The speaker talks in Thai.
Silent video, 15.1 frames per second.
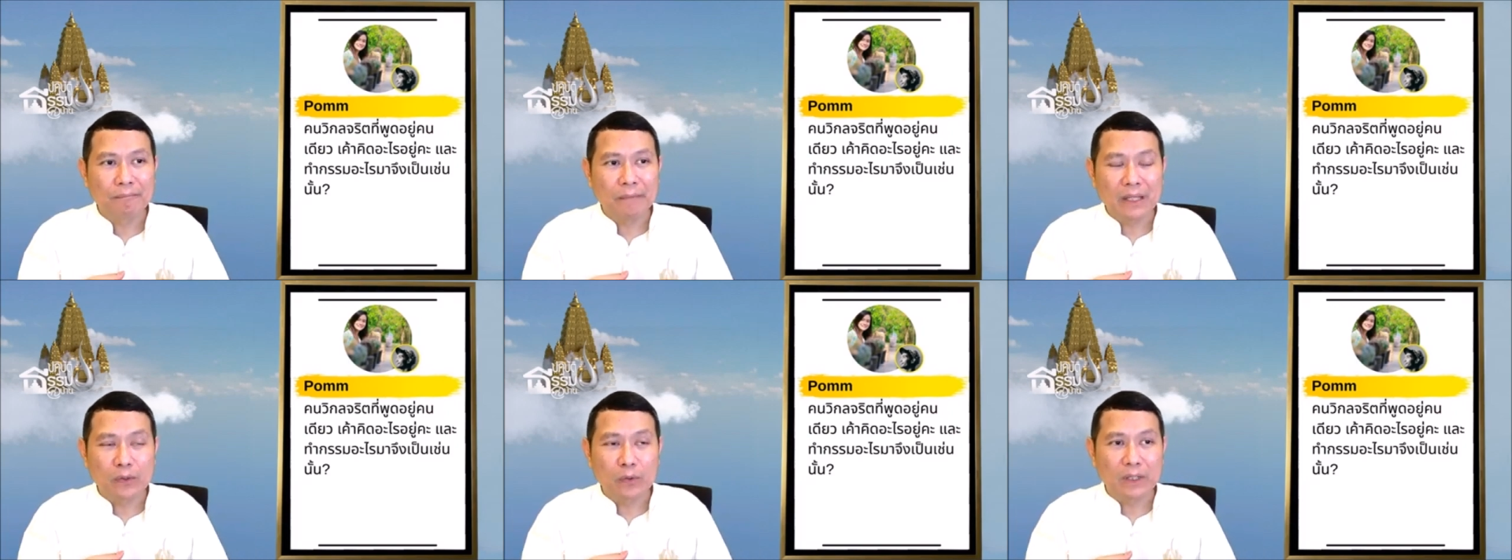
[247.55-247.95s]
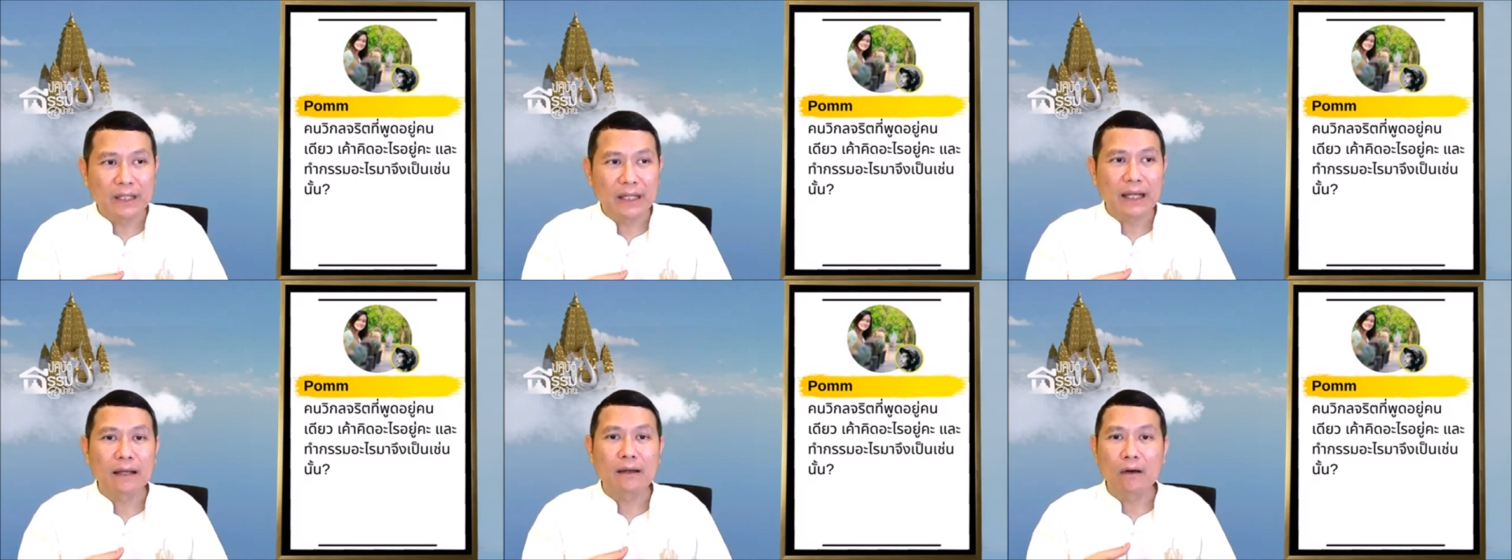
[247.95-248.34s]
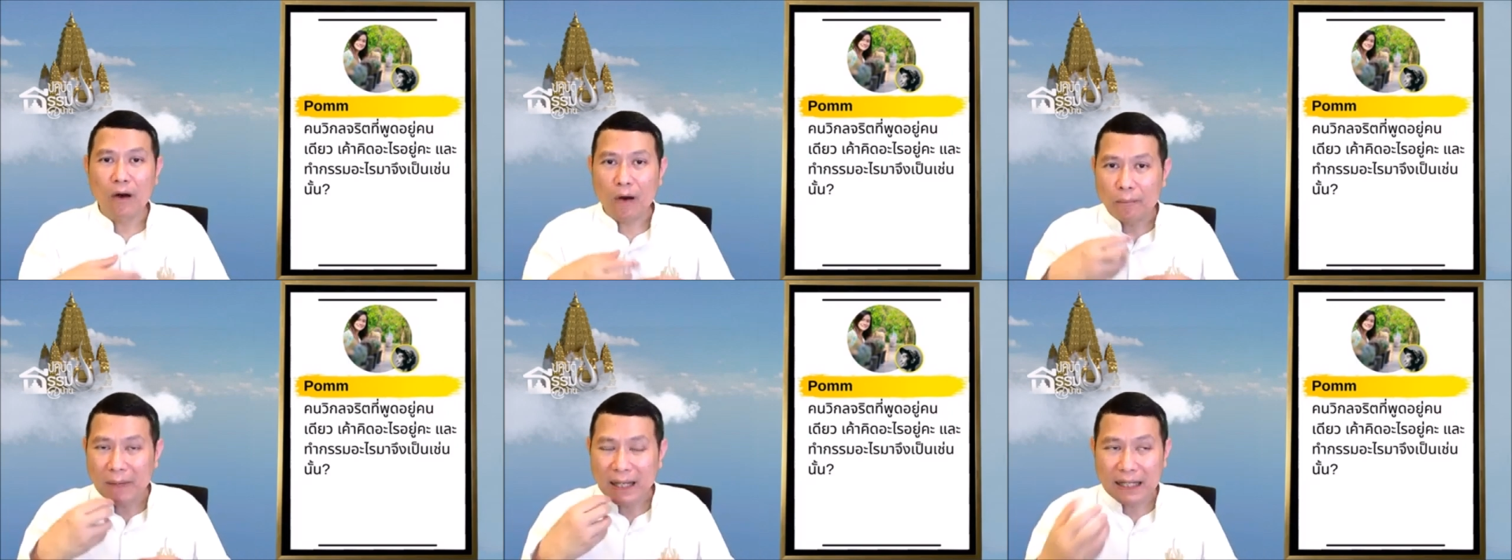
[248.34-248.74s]
ไม่หยุดเนี่ยอ
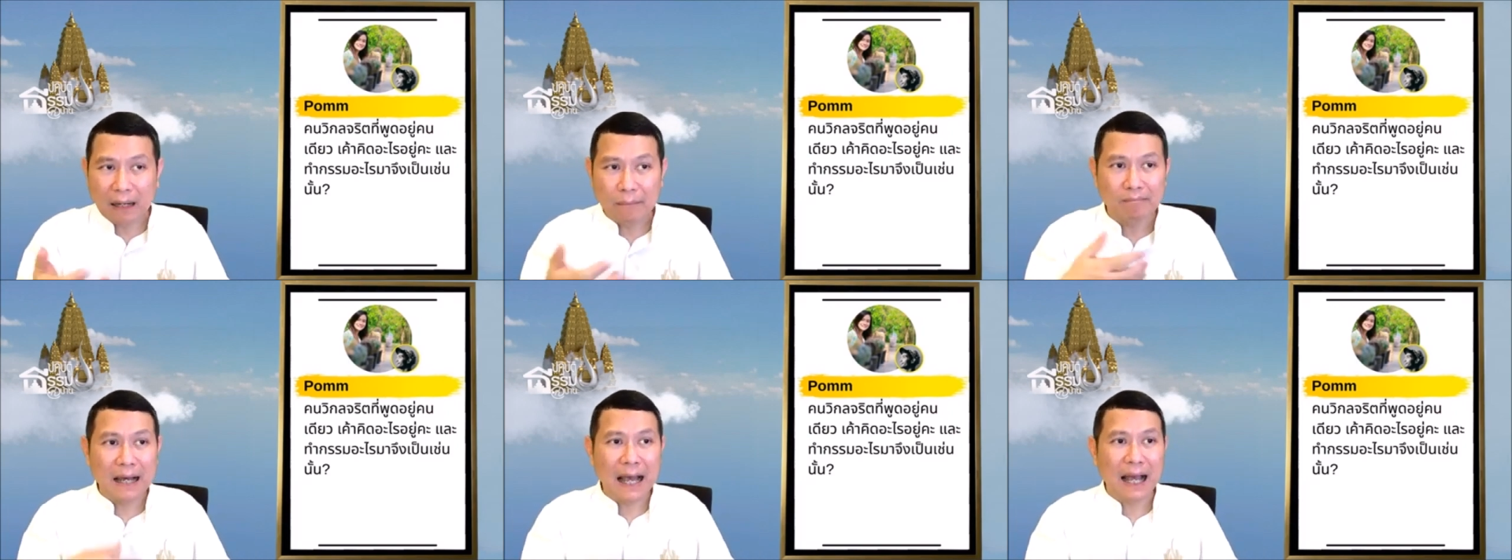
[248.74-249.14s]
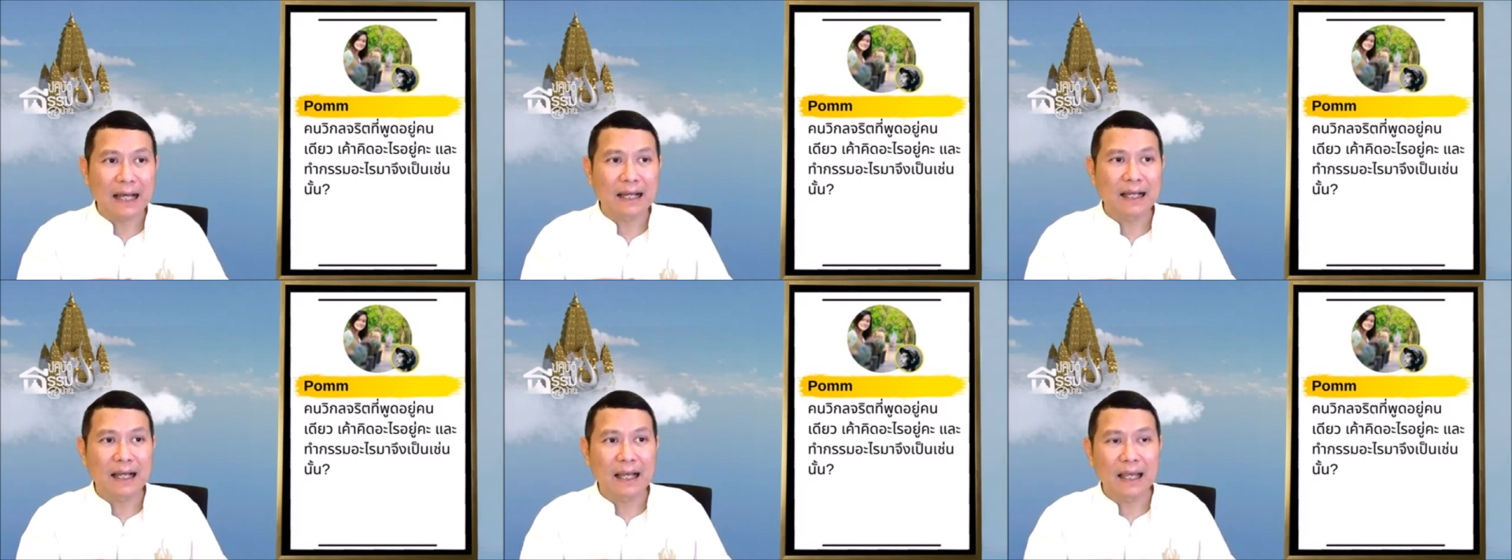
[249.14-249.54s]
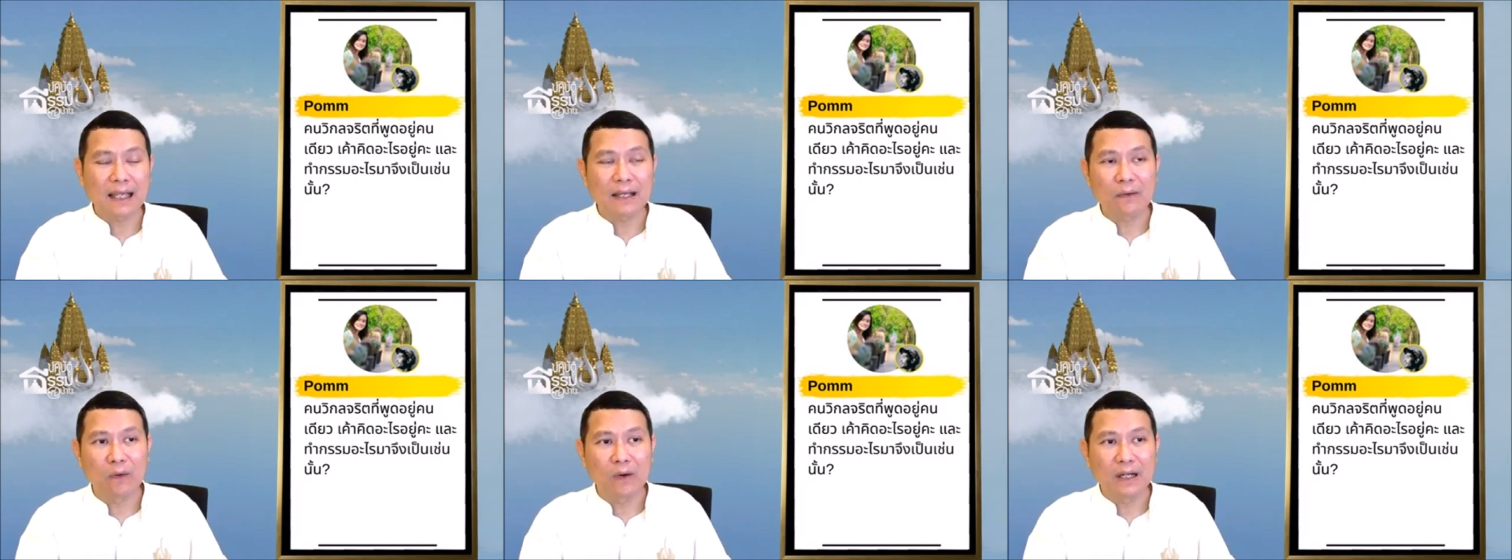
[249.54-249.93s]
อกมาทางปากให้
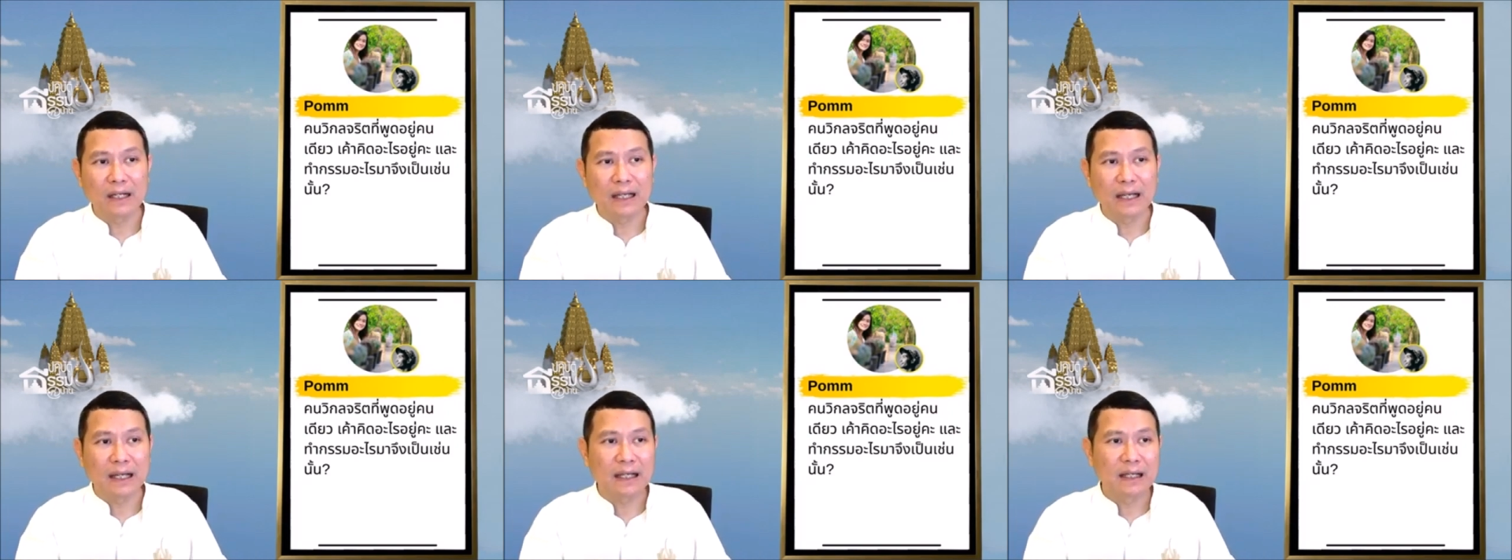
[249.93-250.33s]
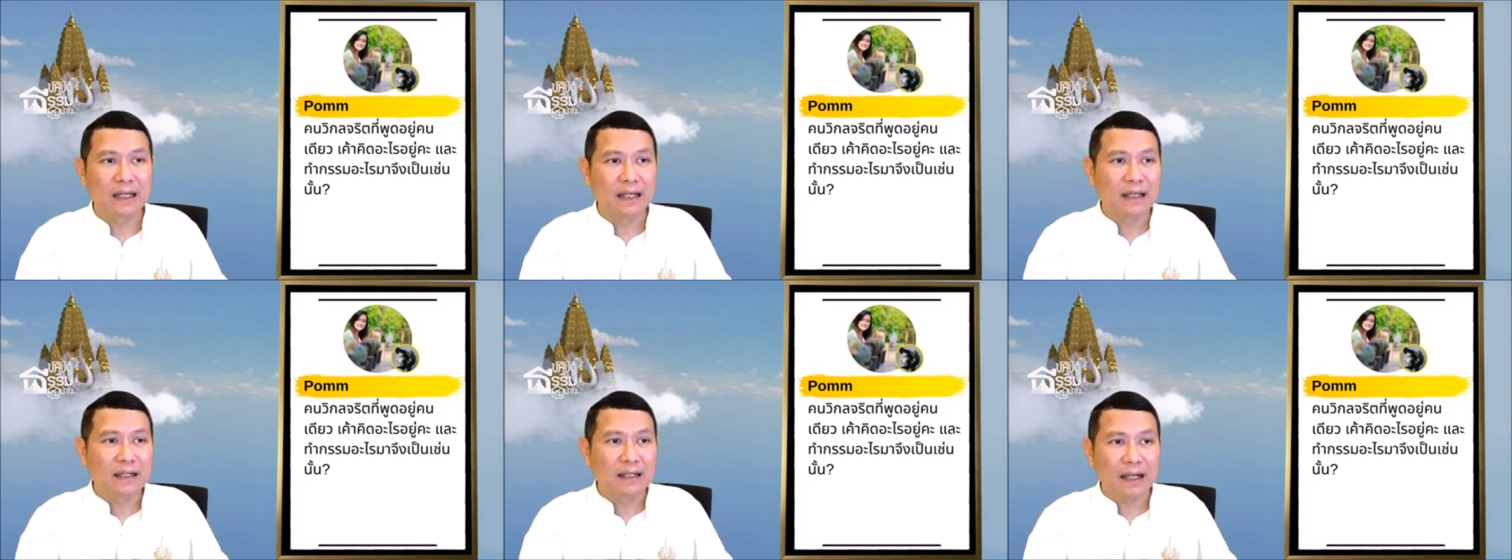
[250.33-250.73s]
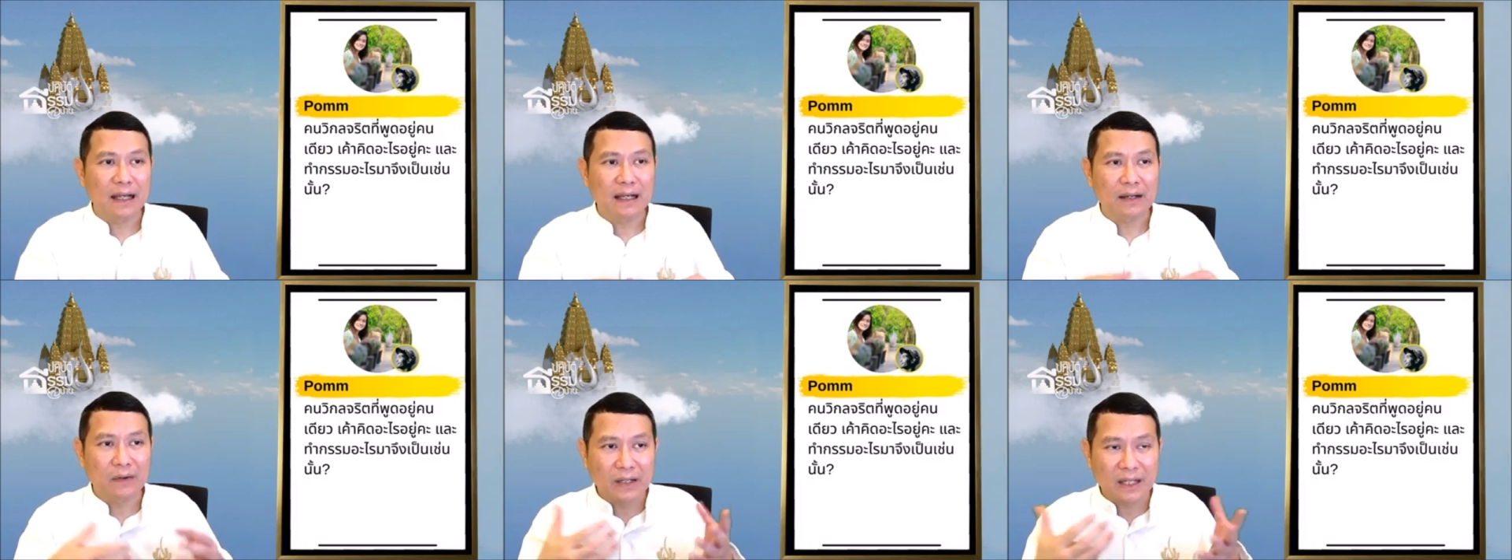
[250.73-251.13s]
คนเนี่ยนะ
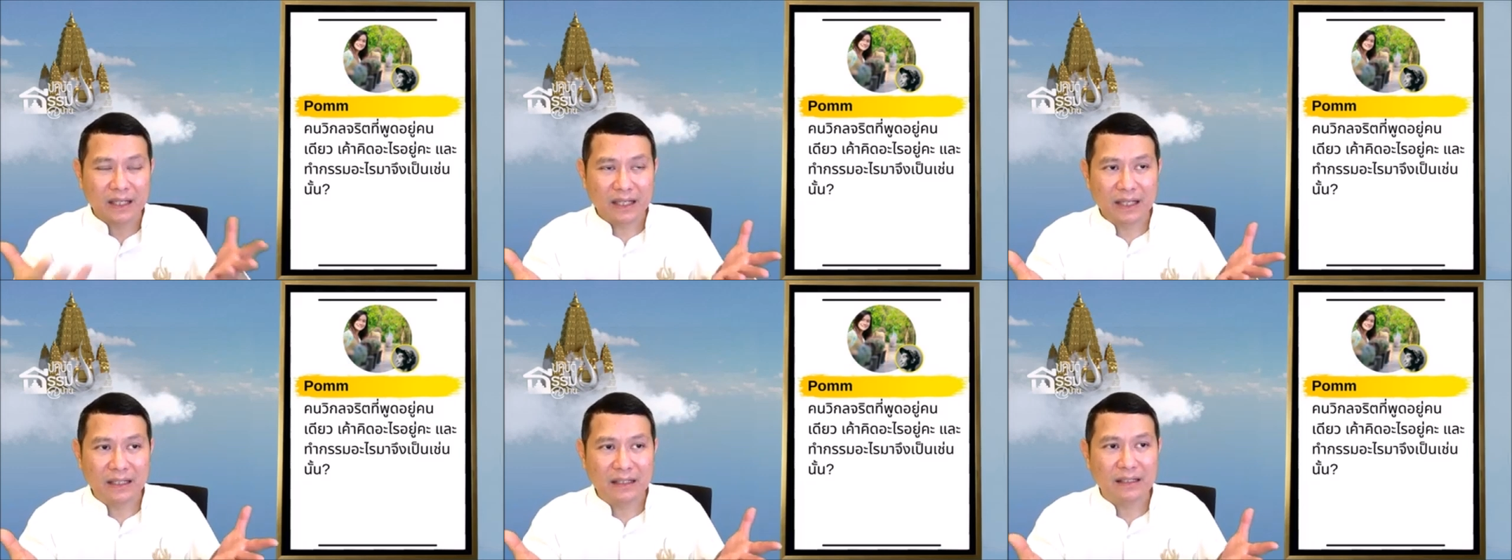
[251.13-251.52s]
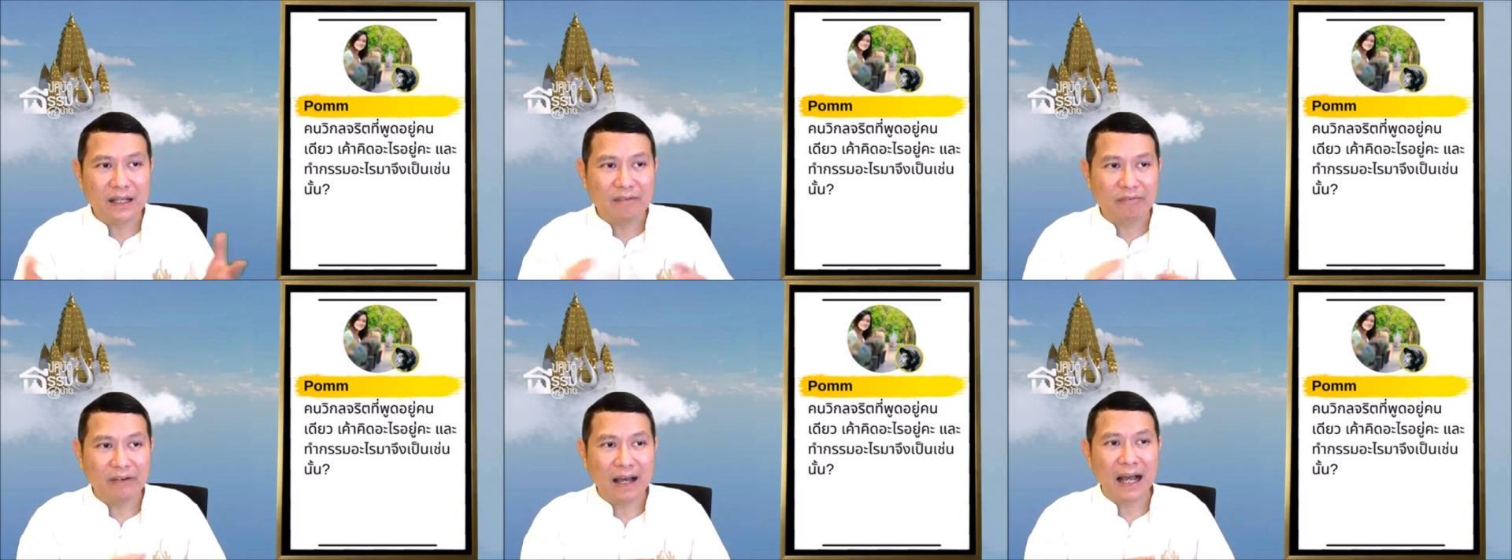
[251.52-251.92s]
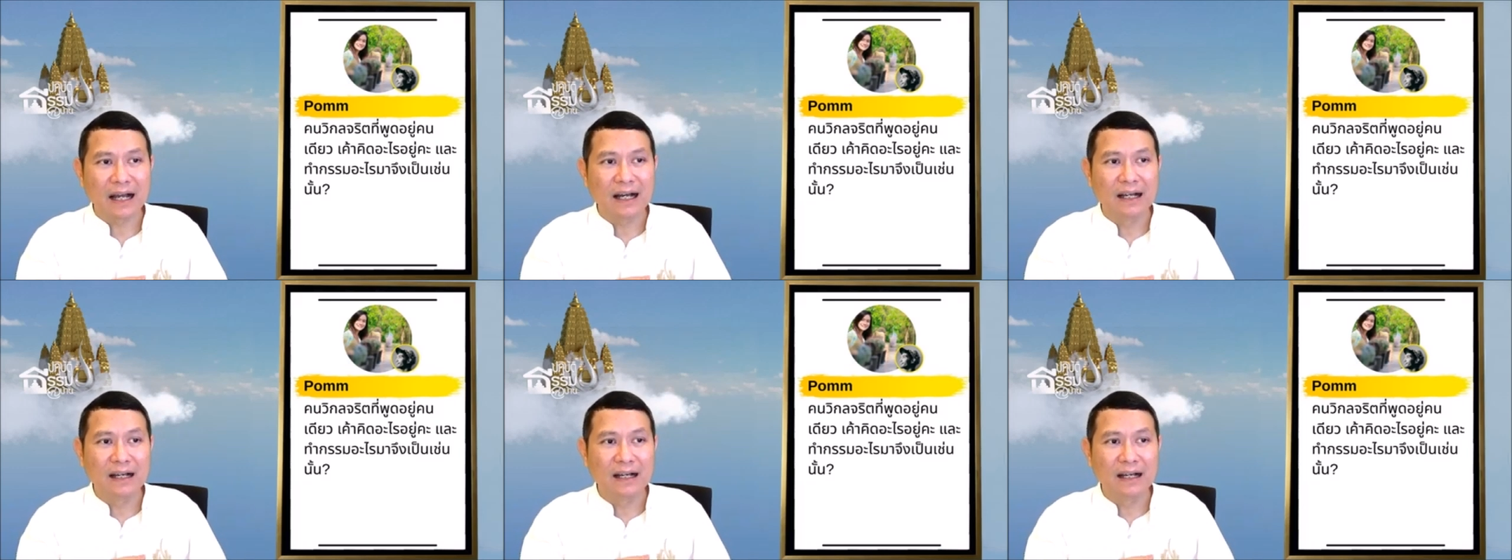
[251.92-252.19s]
เขาได้ยินได้ฟัง